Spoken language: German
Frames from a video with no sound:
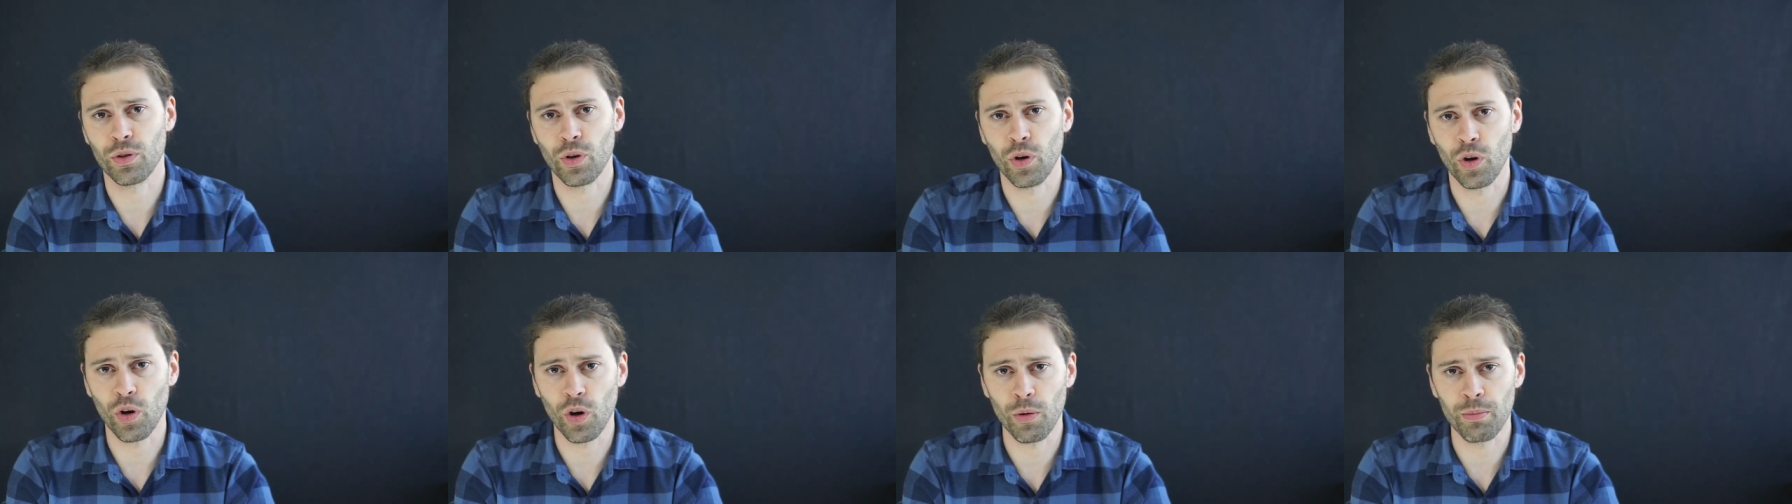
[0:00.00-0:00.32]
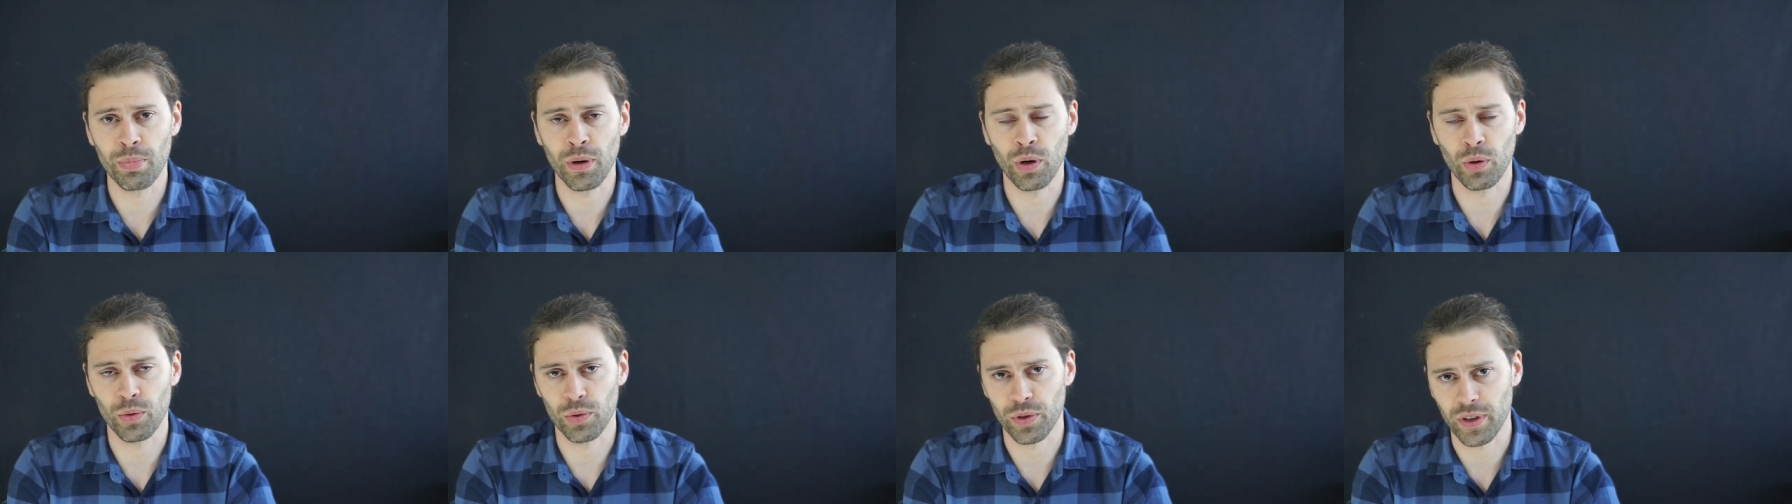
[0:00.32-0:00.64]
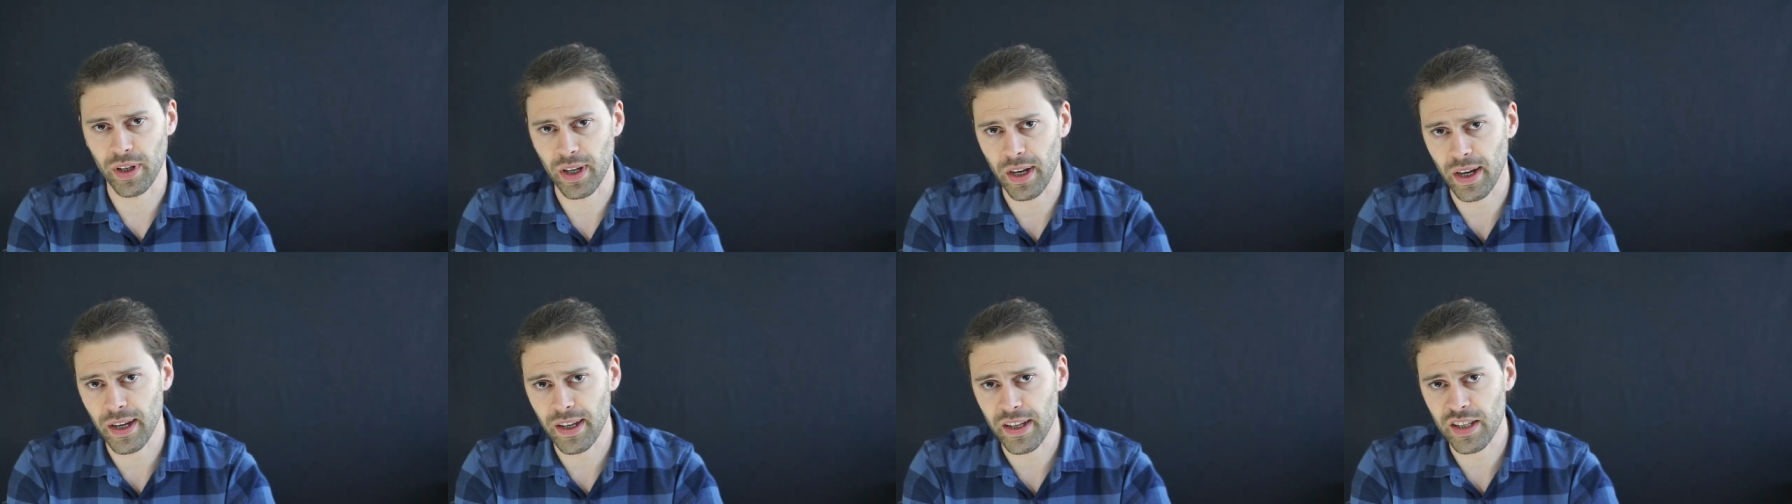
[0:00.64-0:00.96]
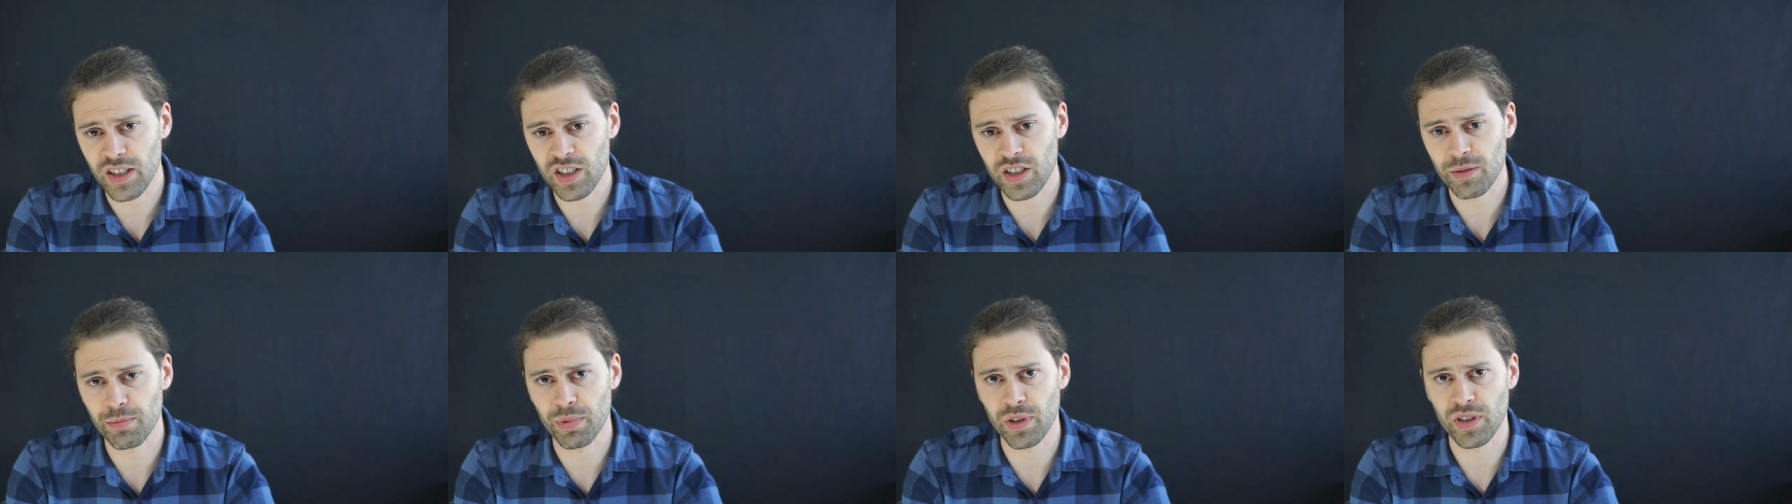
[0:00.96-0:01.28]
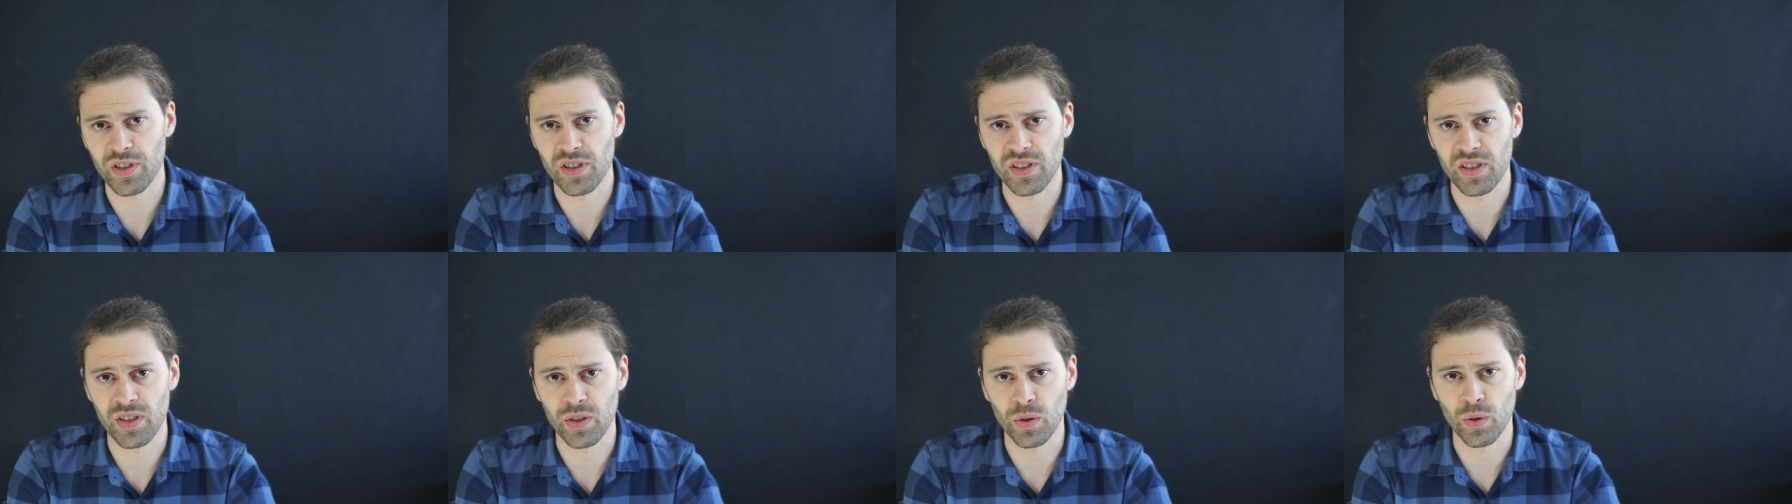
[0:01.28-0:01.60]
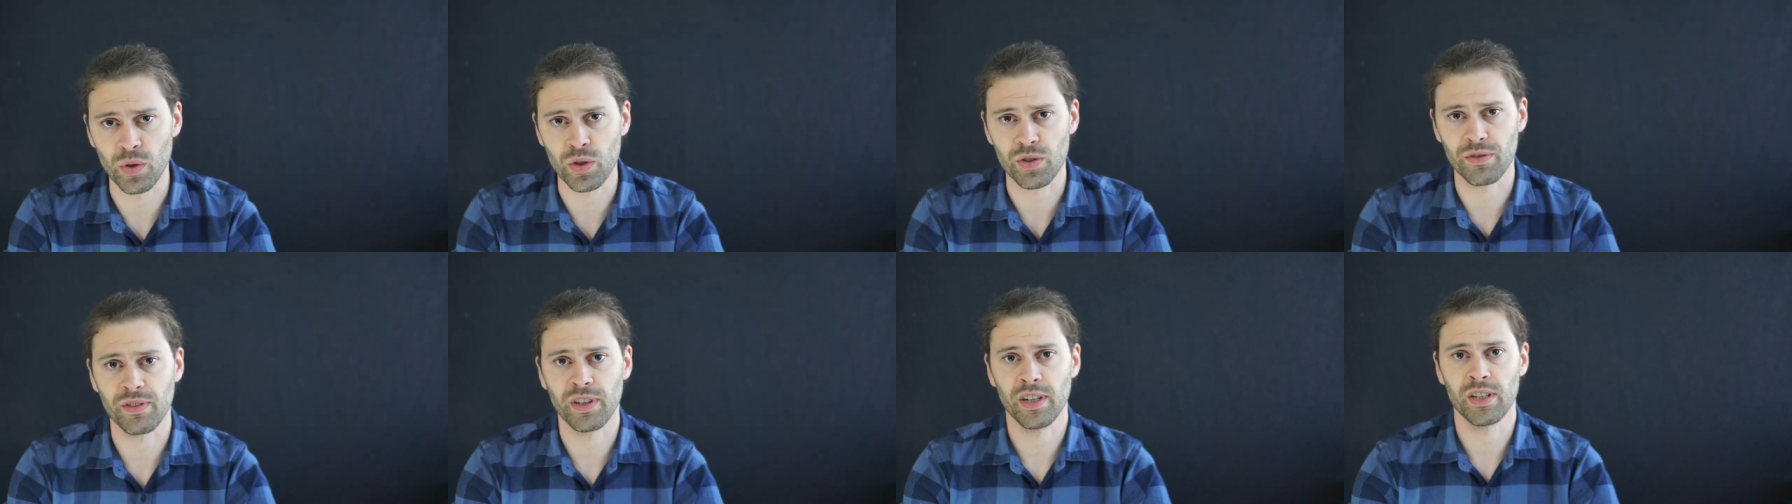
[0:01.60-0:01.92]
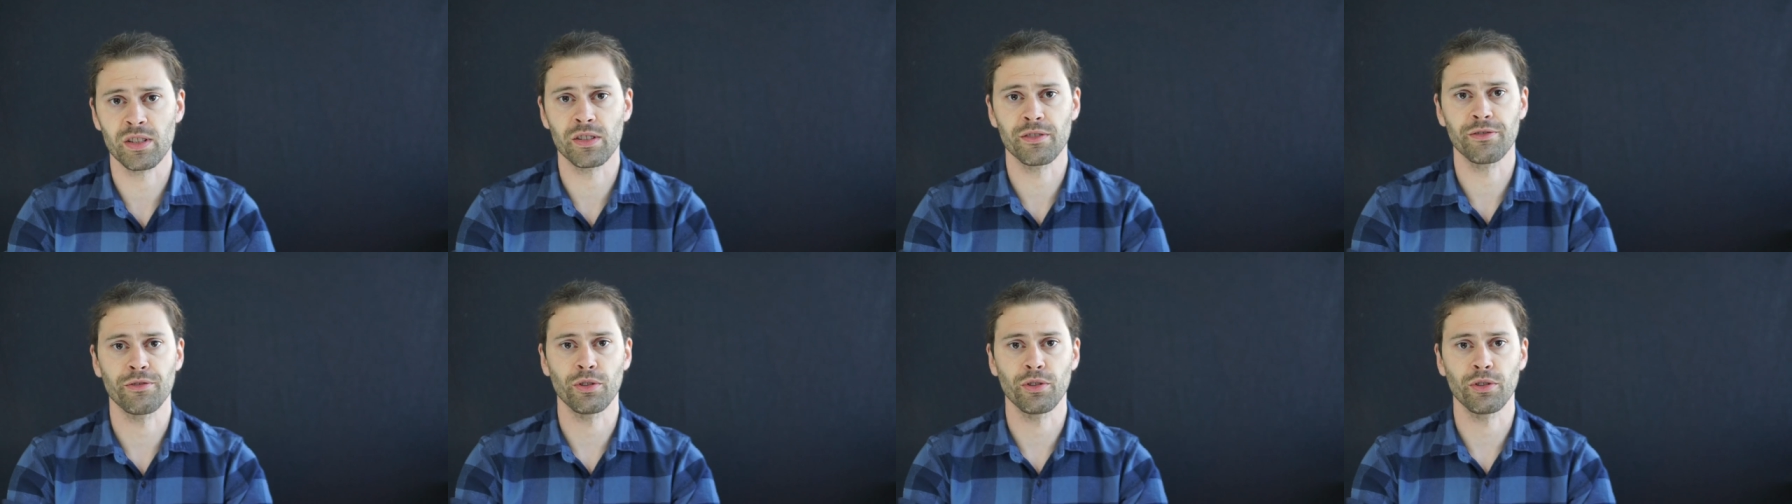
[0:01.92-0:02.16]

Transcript: Körper und Geist bzw.